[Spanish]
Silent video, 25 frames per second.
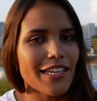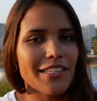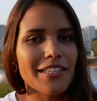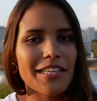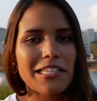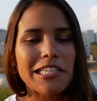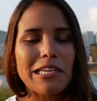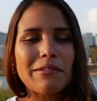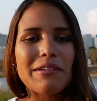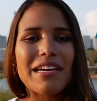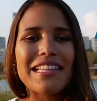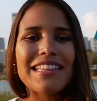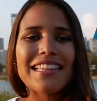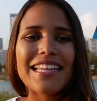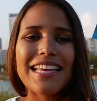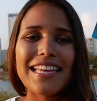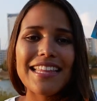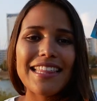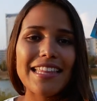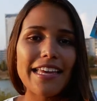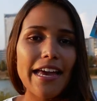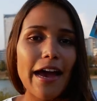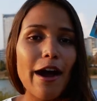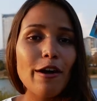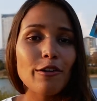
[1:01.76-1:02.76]
que te llevan
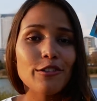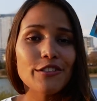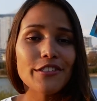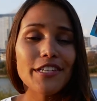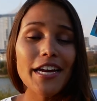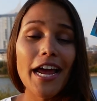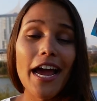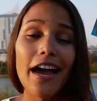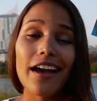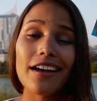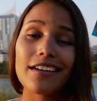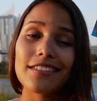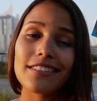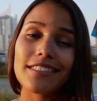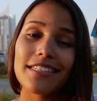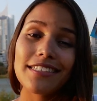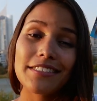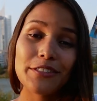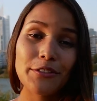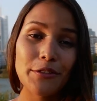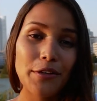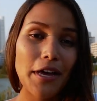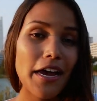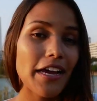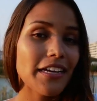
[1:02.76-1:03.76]
desde Austria hasta
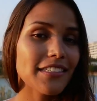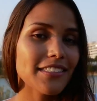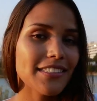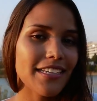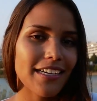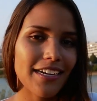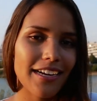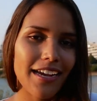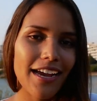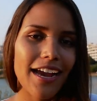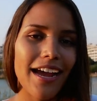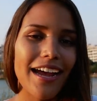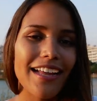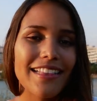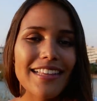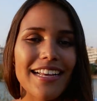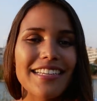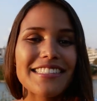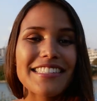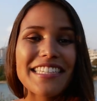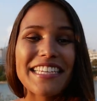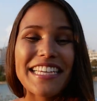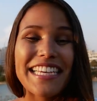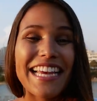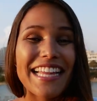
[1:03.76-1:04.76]
ciudades
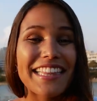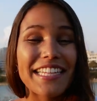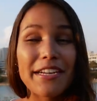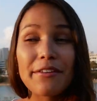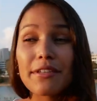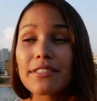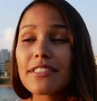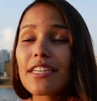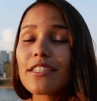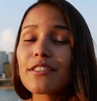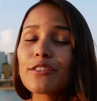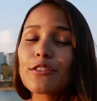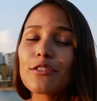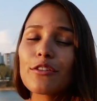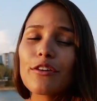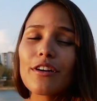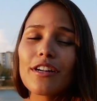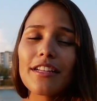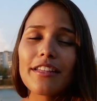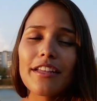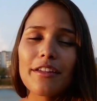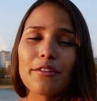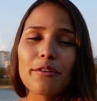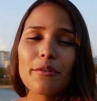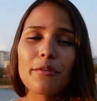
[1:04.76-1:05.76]
cercanas y atraviesas todo
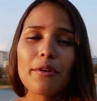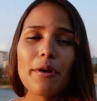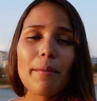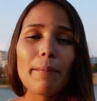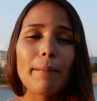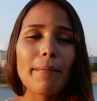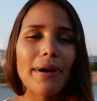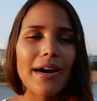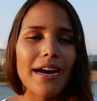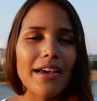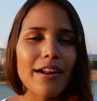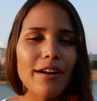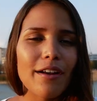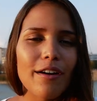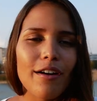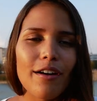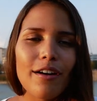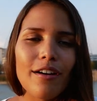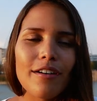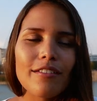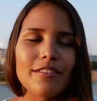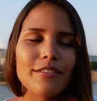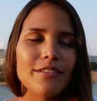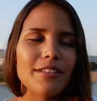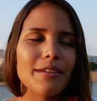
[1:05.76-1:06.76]
el Danubio en
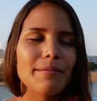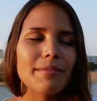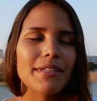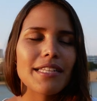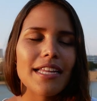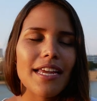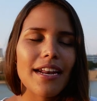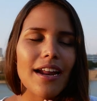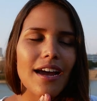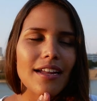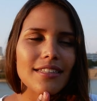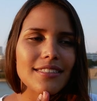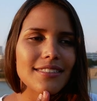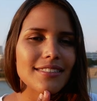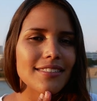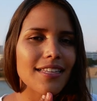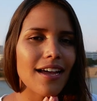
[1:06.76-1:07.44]
barco de una manera